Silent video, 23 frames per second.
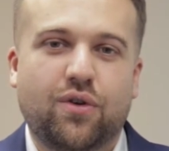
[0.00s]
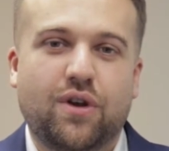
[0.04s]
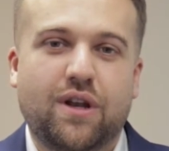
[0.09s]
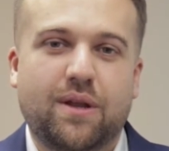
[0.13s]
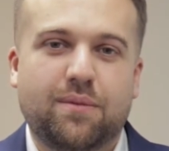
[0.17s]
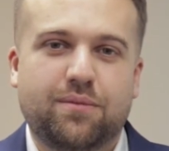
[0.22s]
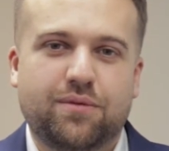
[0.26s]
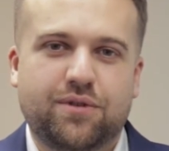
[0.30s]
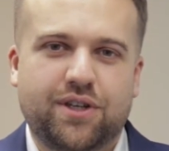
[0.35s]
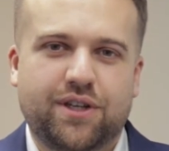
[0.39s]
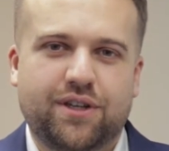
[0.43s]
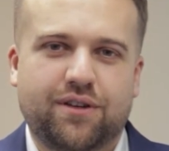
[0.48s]

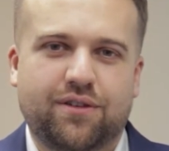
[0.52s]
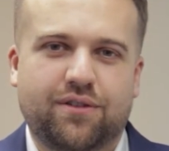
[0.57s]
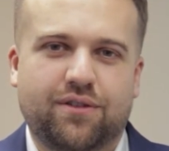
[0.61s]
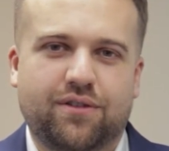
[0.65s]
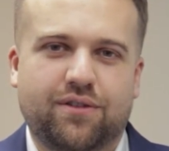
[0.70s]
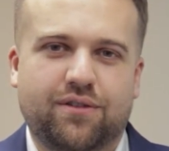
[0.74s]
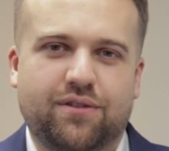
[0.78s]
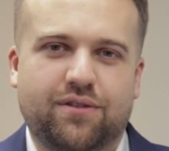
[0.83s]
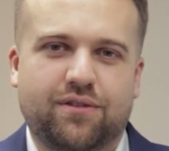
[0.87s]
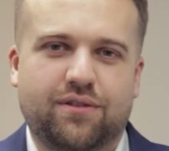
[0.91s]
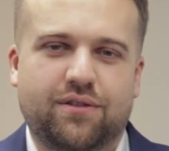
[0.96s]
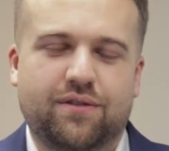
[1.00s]
lepszego
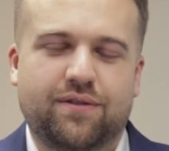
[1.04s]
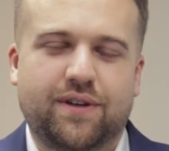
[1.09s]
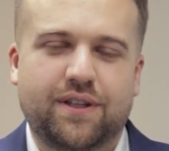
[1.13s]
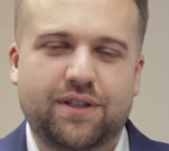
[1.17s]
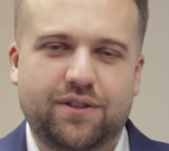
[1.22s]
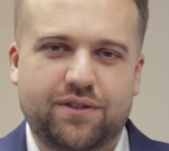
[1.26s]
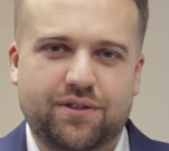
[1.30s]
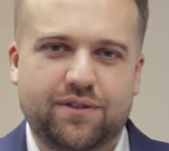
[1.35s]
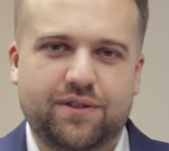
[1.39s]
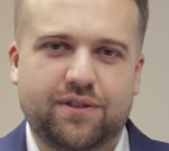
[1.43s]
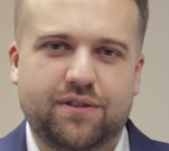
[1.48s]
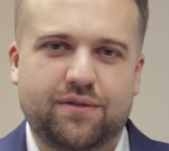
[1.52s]

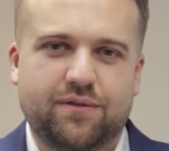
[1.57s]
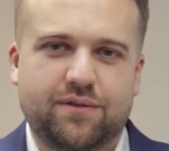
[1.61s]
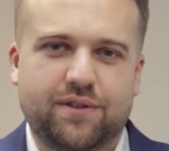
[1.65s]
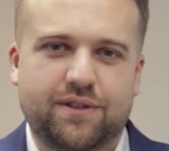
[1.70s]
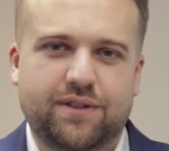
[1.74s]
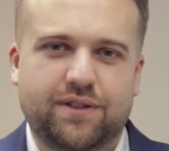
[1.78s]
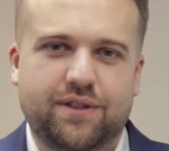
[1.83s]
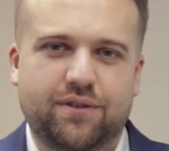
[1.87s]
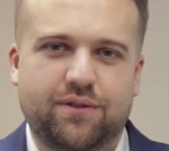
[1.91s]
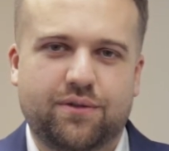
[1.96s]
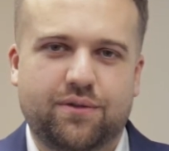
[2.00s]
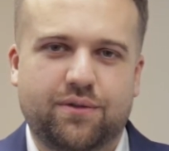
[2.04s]

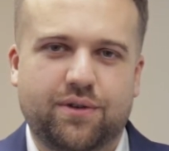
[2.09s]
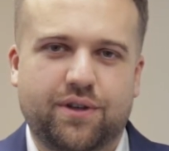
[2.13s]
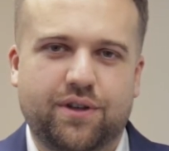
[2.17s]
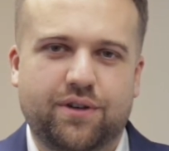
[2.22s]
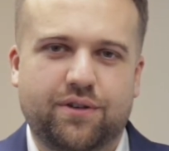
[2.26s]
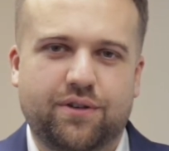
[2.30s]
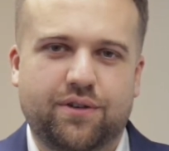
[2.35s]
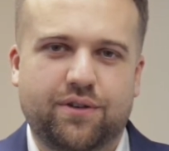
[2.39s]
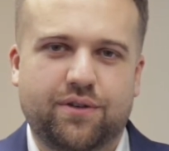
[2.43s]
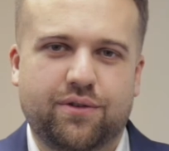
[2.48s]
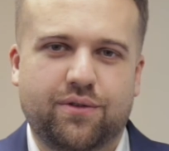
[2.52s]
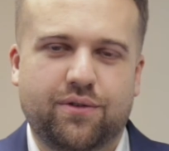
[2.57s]

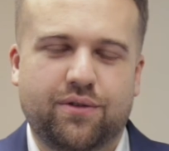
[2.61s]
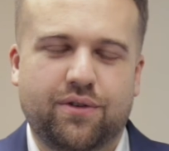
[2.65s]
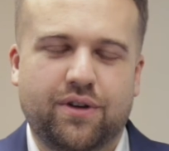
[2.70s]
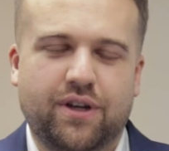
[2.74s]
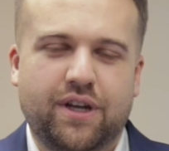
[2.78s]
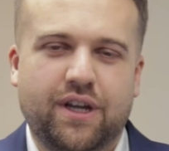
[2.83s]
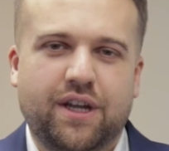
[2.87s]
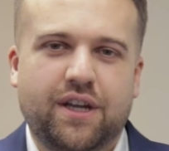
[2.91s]
2022 roku.